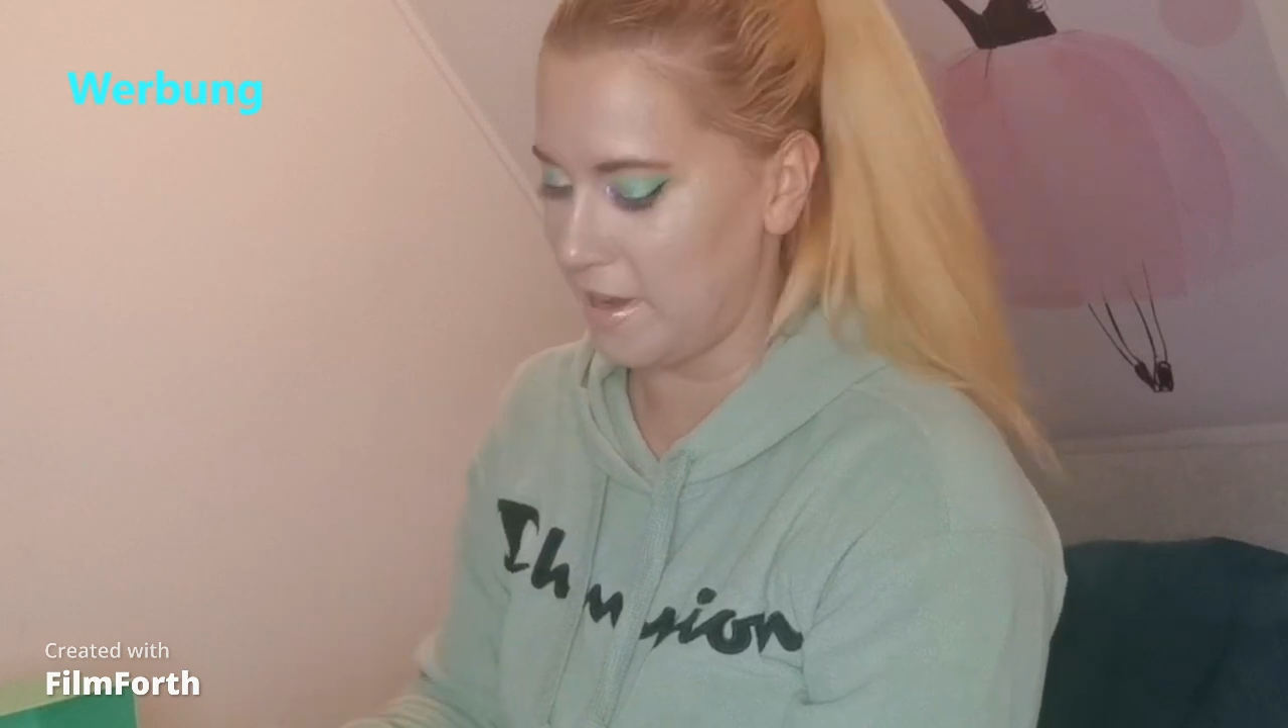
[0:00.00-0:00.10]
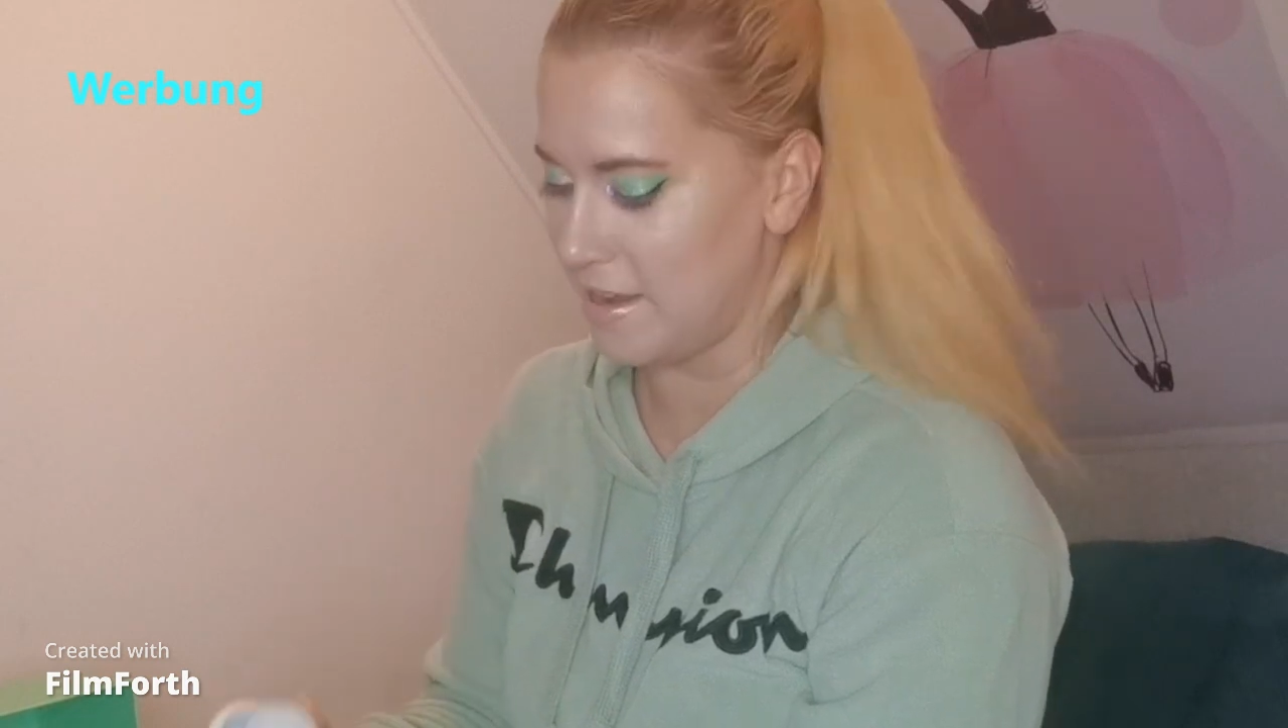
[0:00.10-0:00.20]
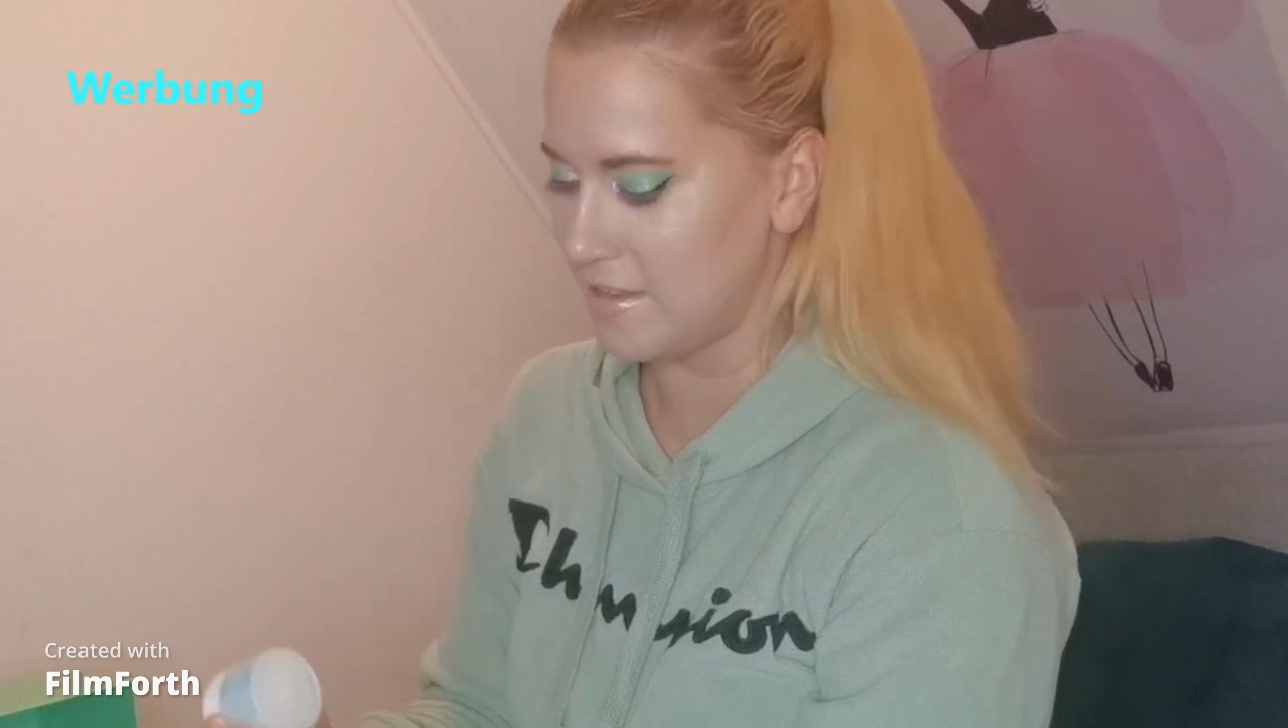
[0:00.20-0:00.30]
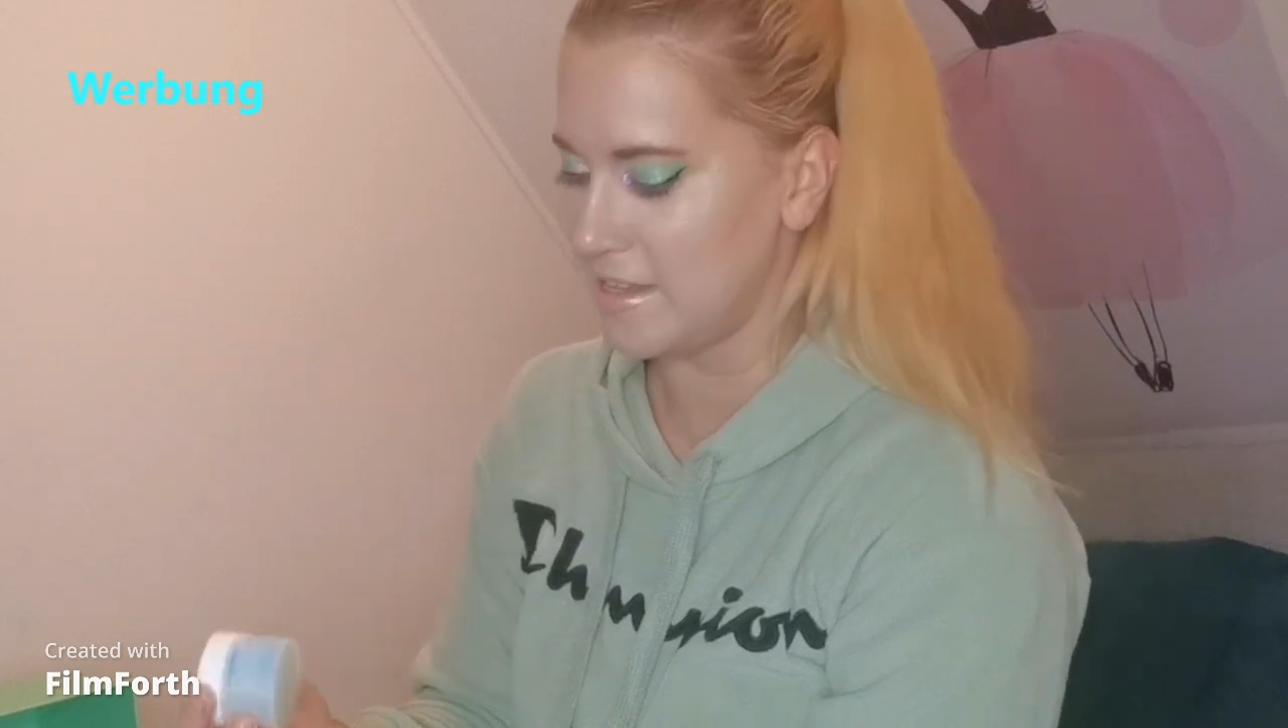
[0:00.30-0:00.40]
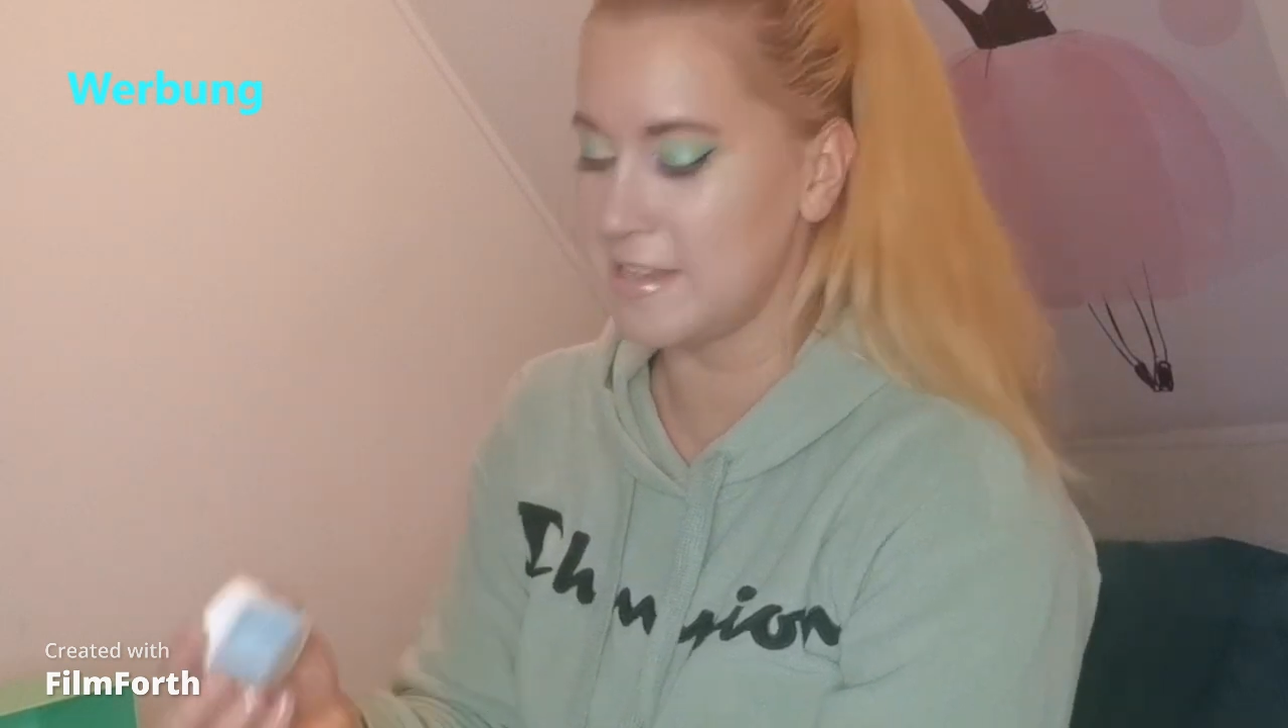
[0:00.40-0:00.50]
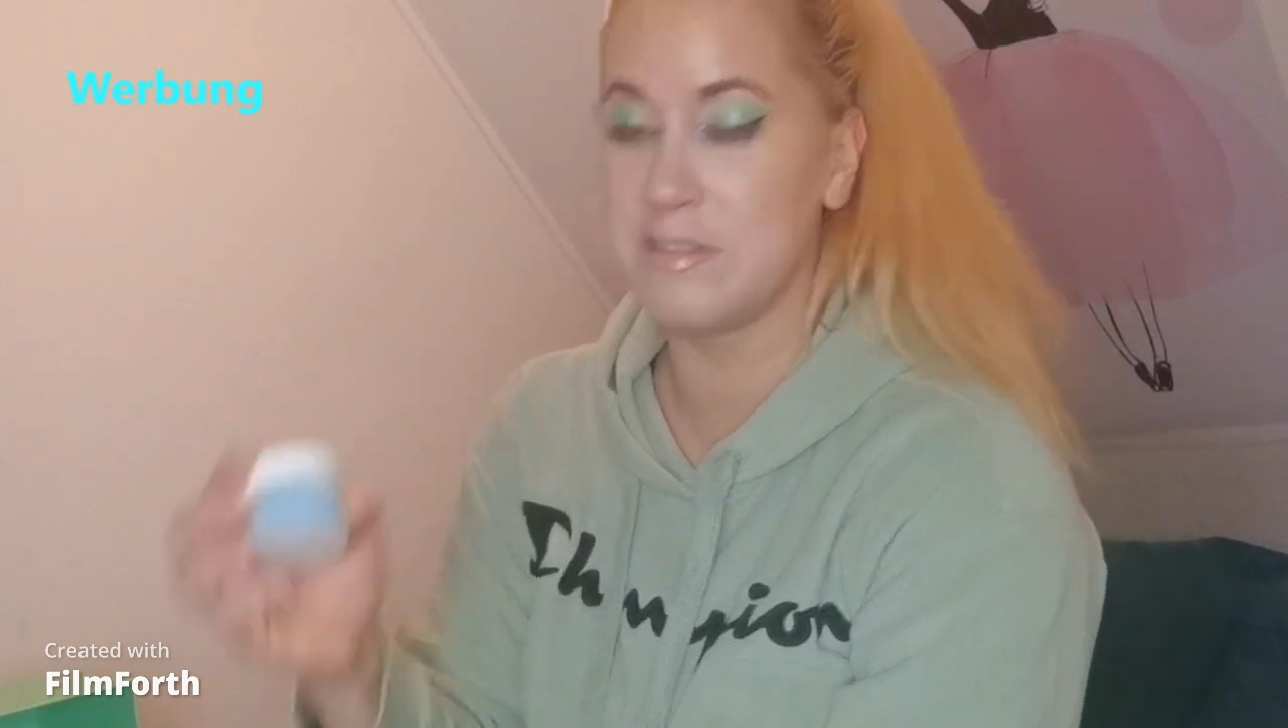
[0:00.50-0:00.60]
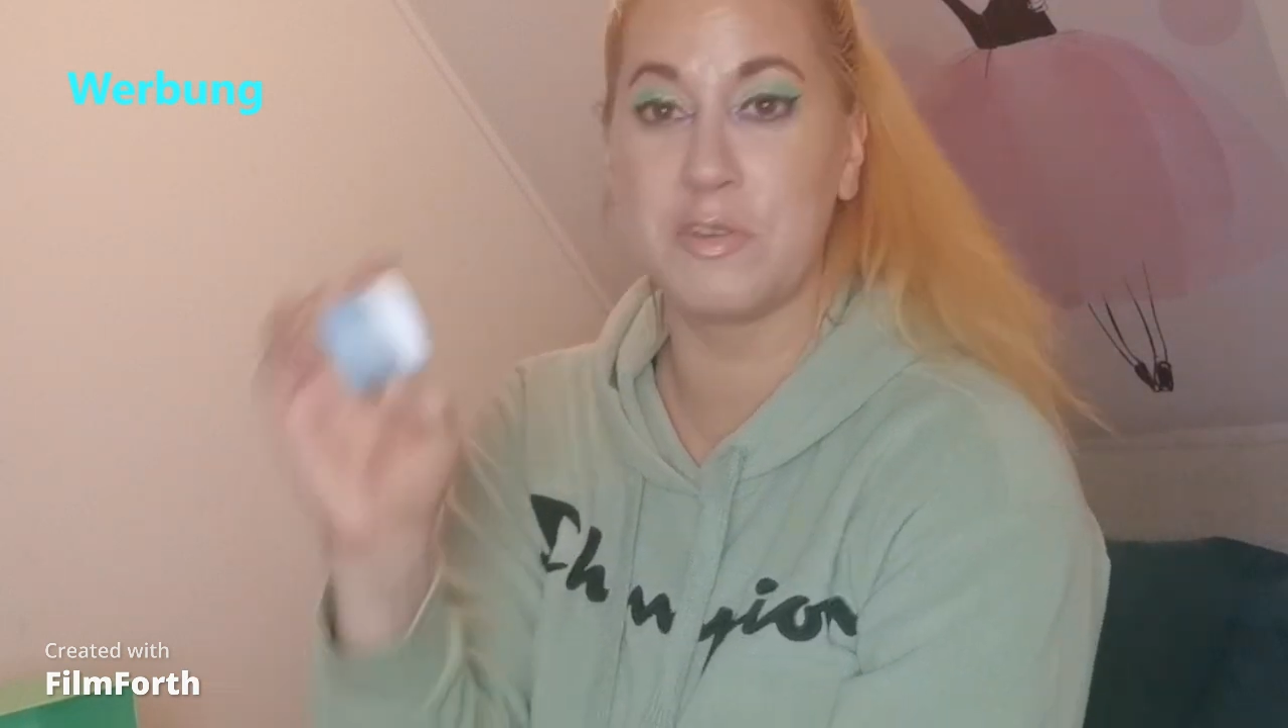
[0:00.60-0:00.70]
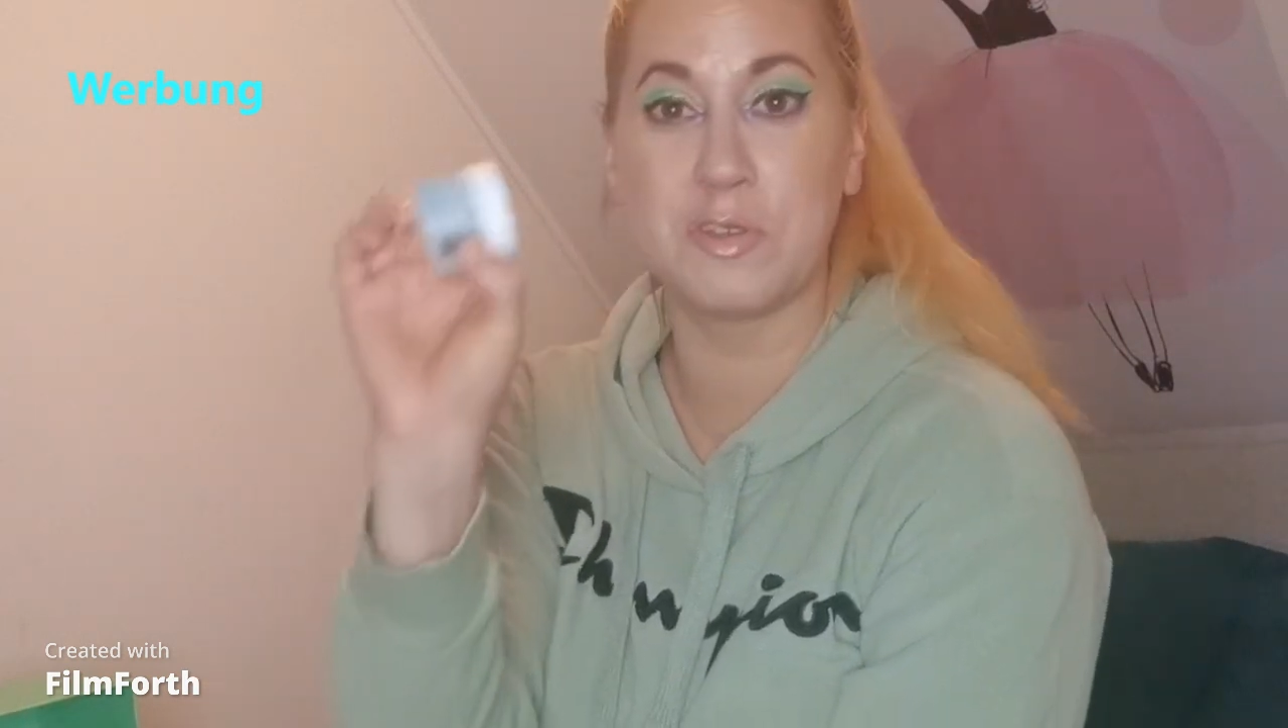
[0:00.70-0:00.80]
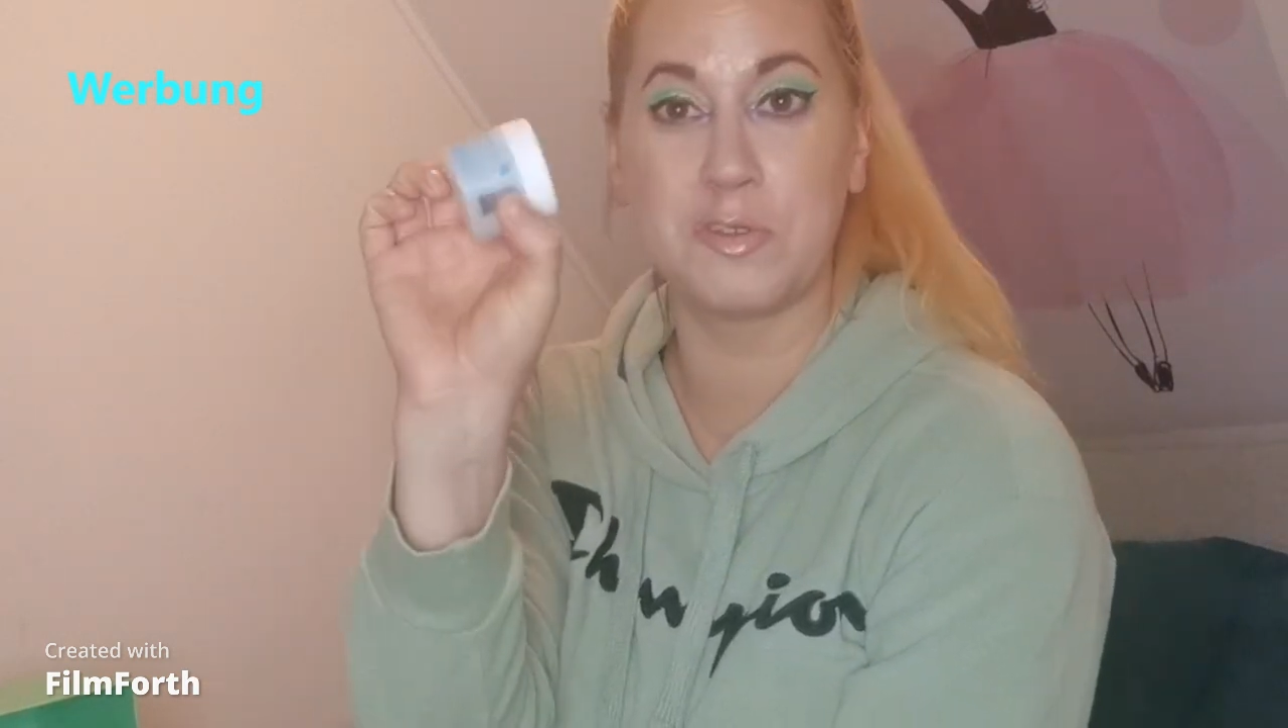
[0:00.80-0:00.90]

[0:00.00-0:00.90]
Also es ist nur